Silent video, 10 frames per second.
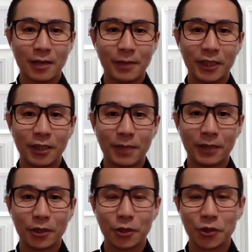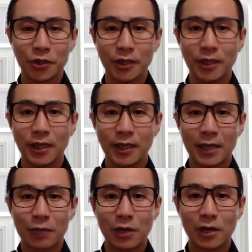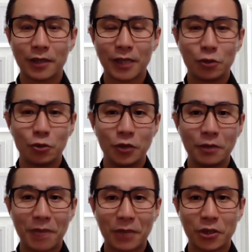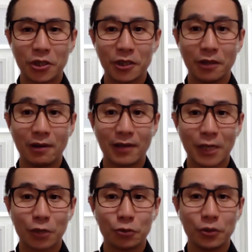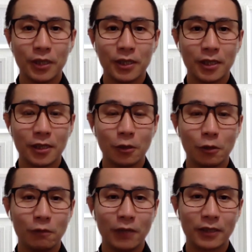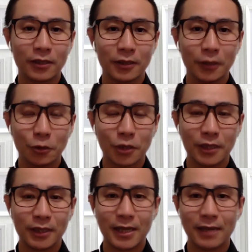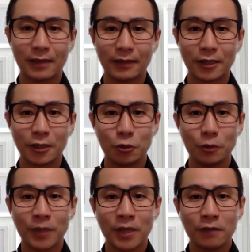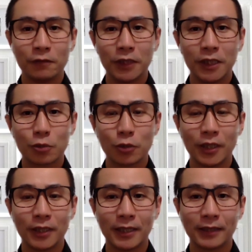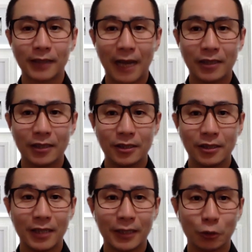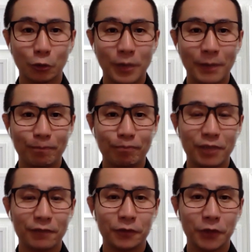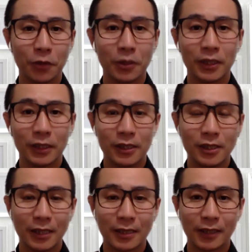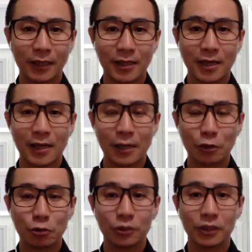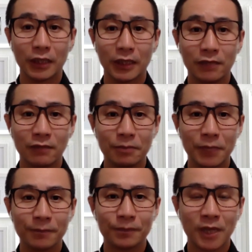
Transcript: 港媒体的报道就指，该广告在去年八月十九号刊出，写有“为自由撑香港”的字句，附以催泪弹打进鸡蛋的图片，并附有已解散的香港众志的英文名。